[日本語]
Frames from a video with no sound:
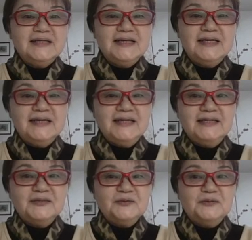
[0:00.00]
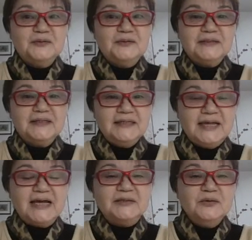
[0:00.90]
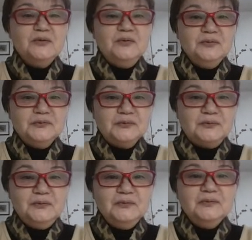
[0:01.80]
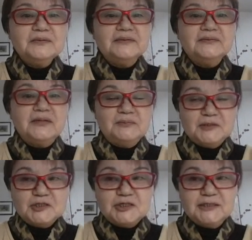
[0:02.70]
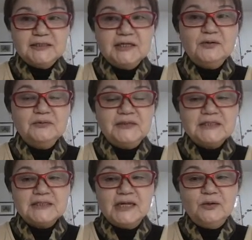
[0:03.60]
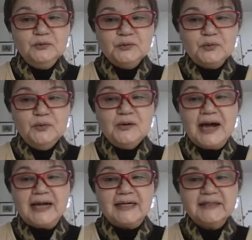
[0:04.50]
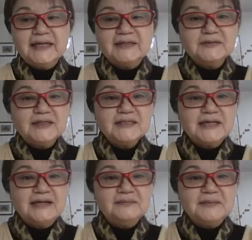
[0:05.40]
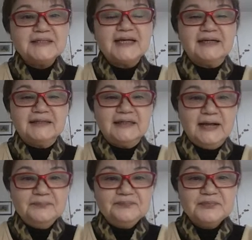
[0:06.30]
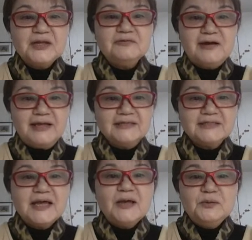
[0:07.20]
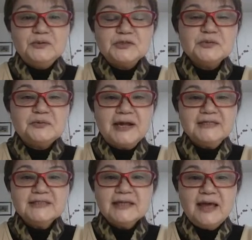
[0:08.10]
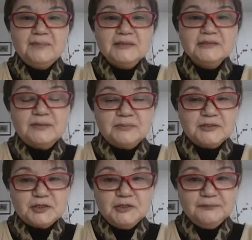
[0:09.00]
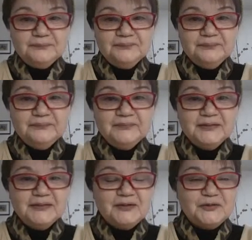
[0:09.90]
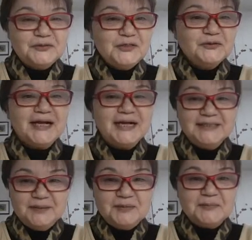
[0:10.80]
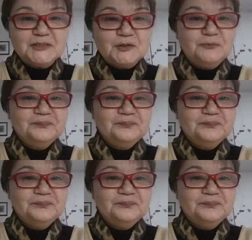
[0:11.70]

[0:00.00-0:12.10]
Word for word: えっ、と、機内の温度を、temperature、気温ですね。温度を上げてくださいませんか ?raise. Would you raise the cabin temperature? こういうふうにお願いしてみましょう。